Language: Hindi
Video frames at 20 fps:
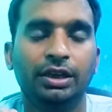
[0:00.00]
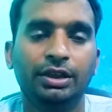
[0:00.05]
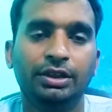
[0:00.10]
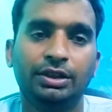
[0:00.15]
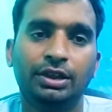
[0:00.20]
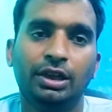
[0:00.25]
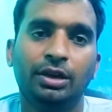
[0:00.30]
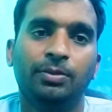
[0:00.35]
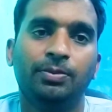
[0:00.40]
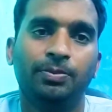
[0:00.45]

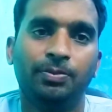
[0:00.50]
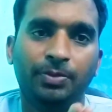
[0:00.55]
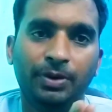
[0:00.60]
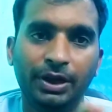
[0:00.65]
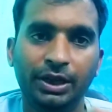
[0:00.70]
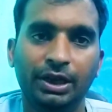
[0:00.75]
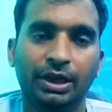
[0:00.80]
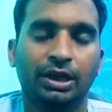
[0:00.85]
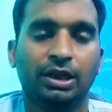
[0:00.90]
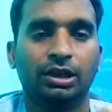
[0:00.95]
इतना
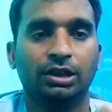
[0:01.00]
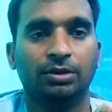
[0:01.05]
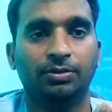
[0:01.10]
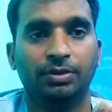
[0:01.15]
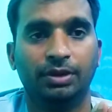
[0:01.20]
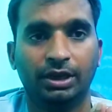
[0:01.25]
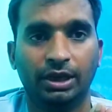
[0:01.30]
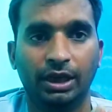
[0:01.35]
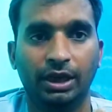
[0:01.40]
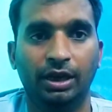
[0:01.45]
बढ़िया
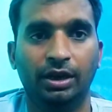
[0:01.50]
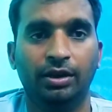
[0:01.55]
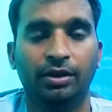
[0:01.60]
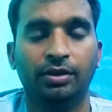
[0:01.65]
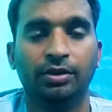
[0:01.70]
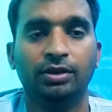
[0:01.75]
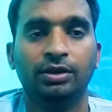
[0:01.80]
कदम उठाया